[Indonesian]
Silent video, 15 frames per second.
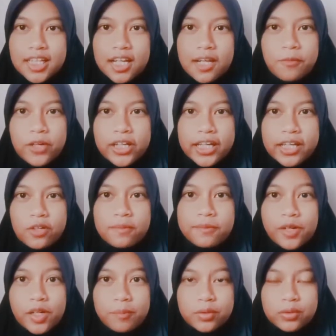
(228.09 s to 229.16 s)
Assalamualaikum
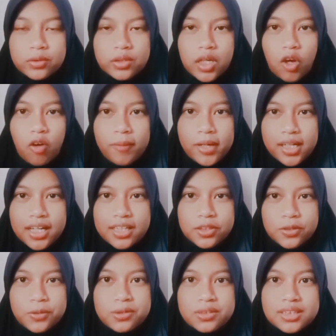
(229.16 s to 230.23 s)
warahmatullahi
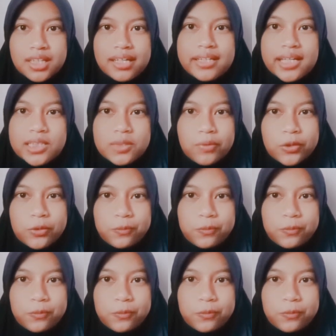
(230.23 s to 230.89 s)
wabarakatuh. Saya Nasrul